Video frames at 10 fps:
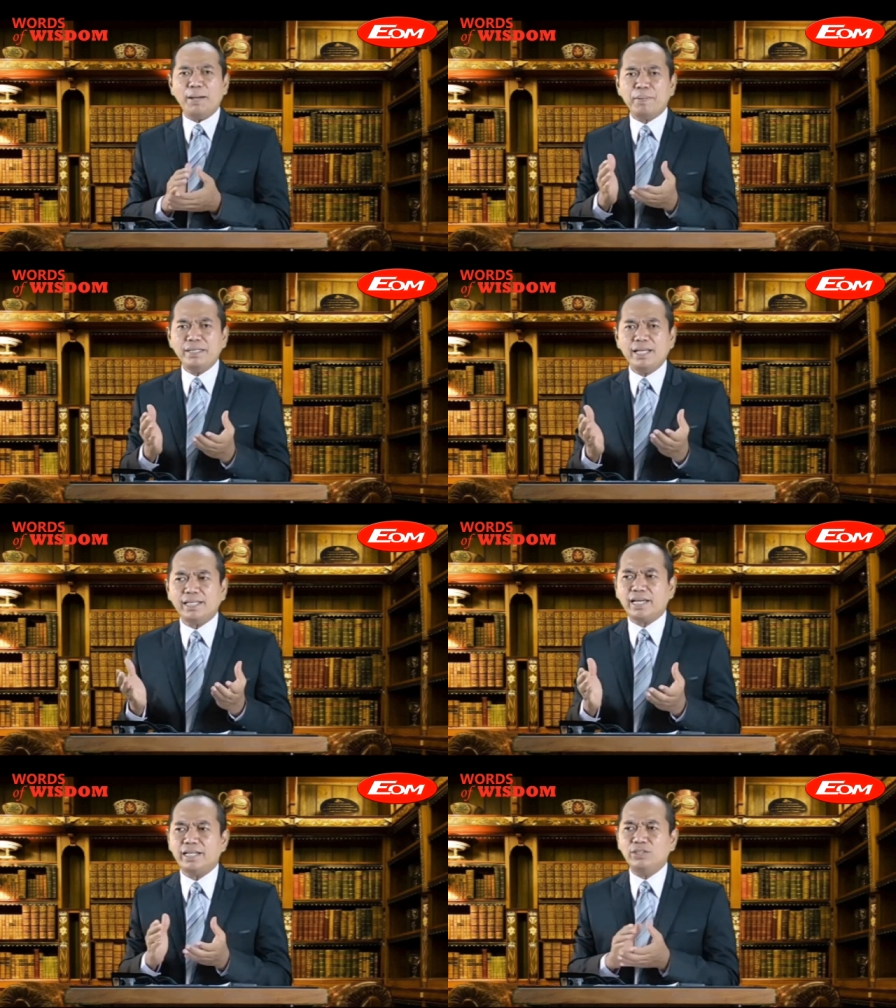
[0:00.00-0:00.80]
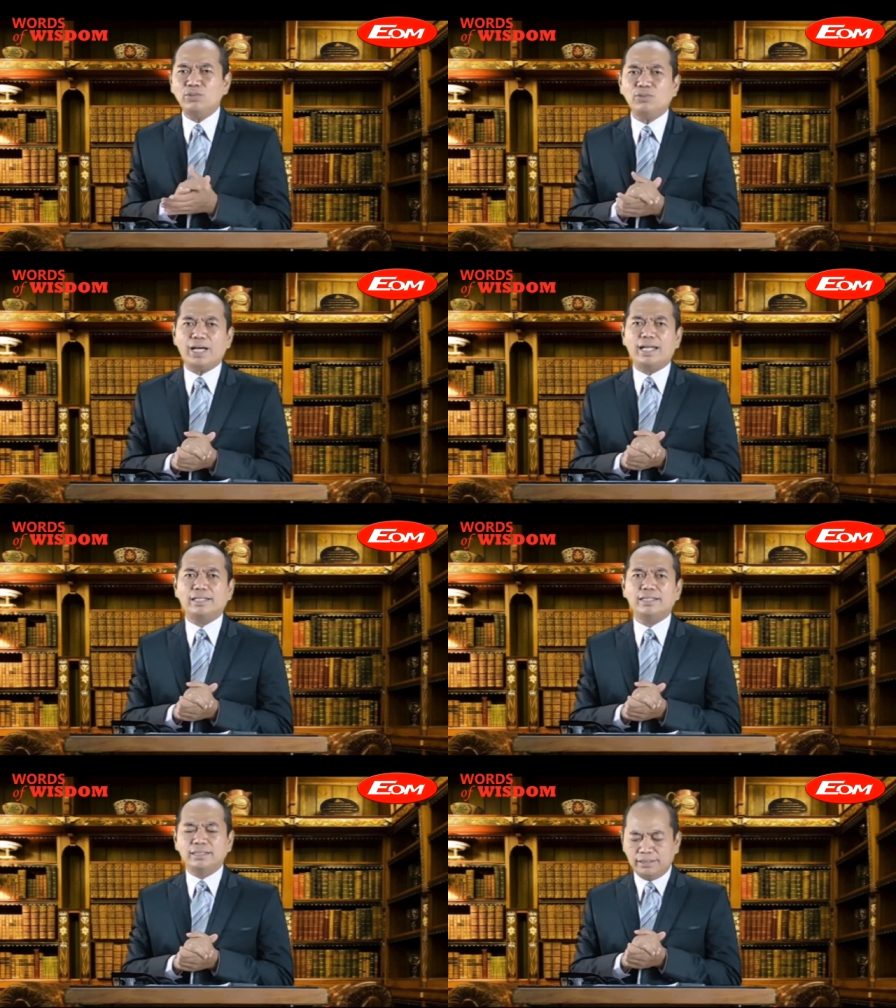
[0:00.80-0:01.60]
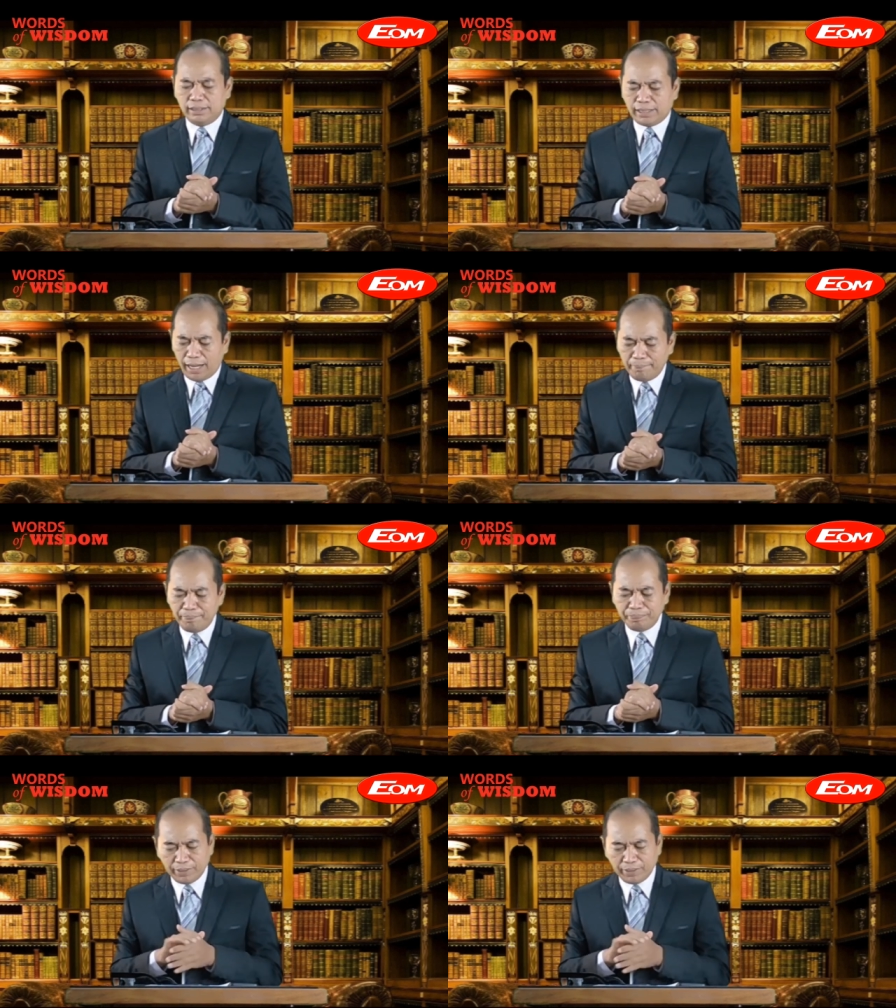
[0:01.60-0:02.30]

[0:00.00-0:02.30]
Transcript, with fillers: Apa yang kita rindukan di dalam